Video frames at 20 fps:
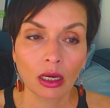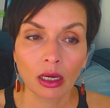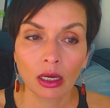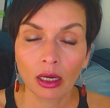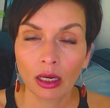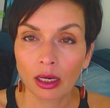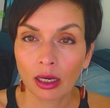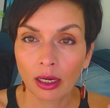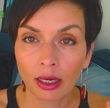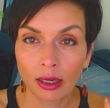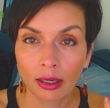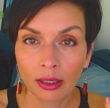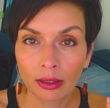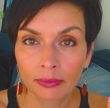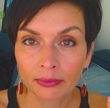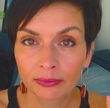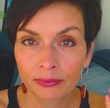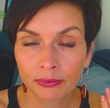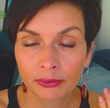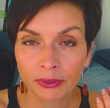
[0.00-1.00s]

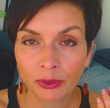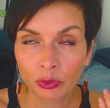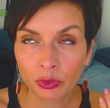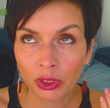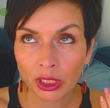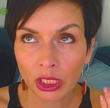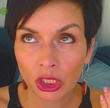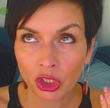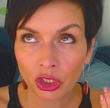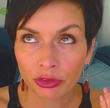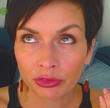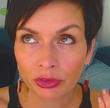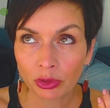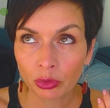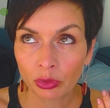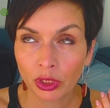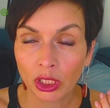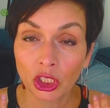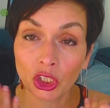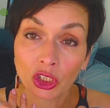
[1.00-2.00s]
а, foundation,
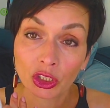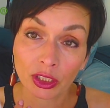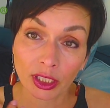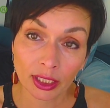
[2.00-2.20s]
foundation,